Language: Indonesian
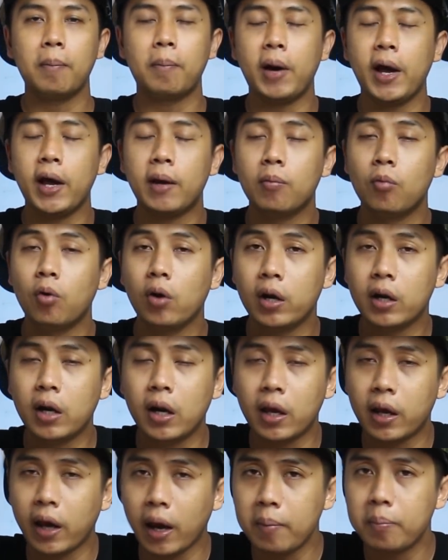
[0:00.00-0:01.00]
baik mulai
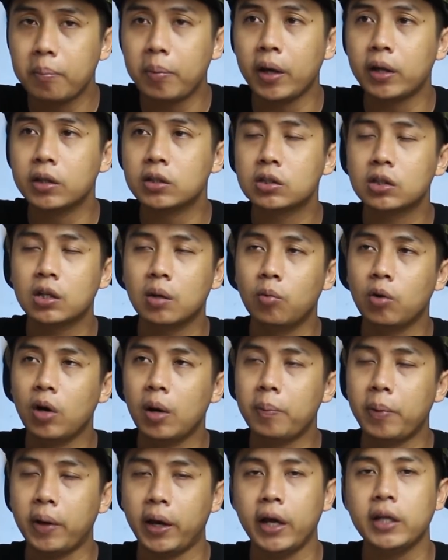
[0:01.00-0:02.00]
dari campaigns
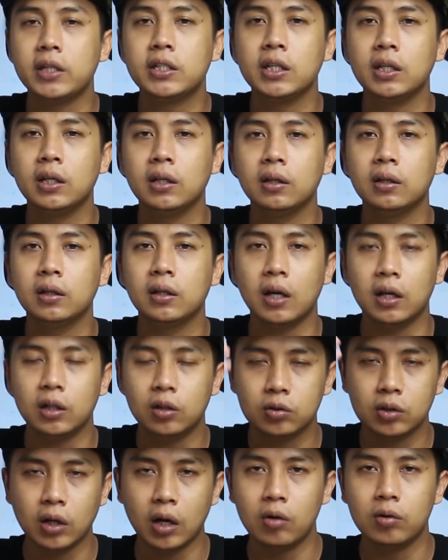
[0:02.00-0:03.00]
kemudian packaging ya
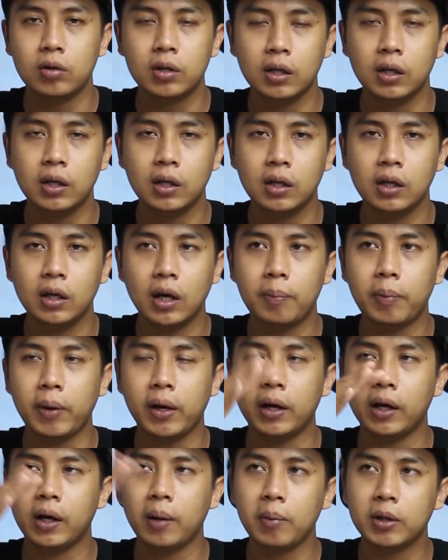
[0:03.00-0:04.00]
selalu di
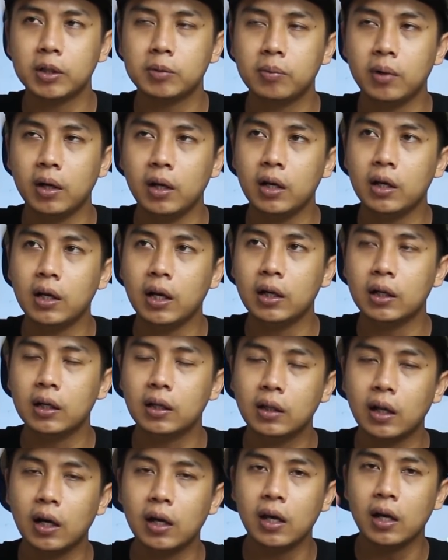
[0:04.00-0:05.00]
apa ya dikemas menarik dan
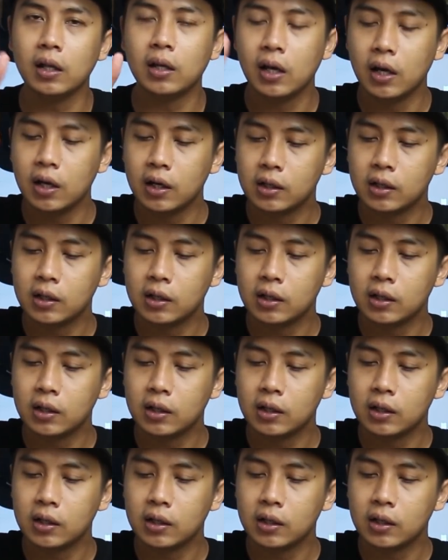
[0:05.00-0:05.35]
terlihat